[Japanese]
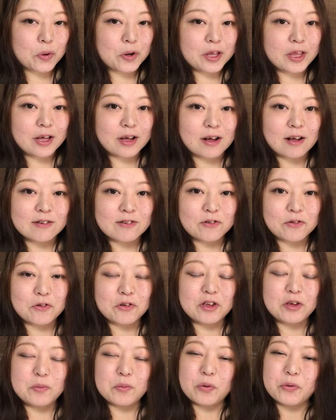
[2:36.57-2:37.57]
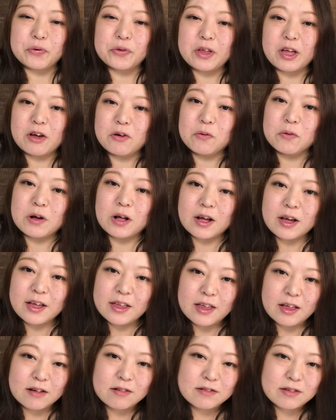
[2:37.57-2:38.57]
れで家族にも負担をかけ
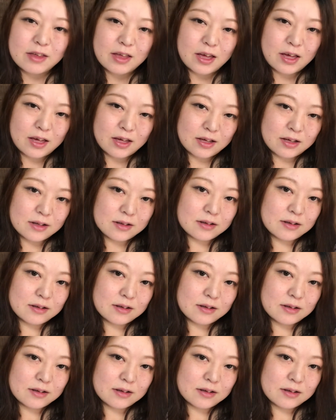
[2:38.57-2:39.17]
なくて、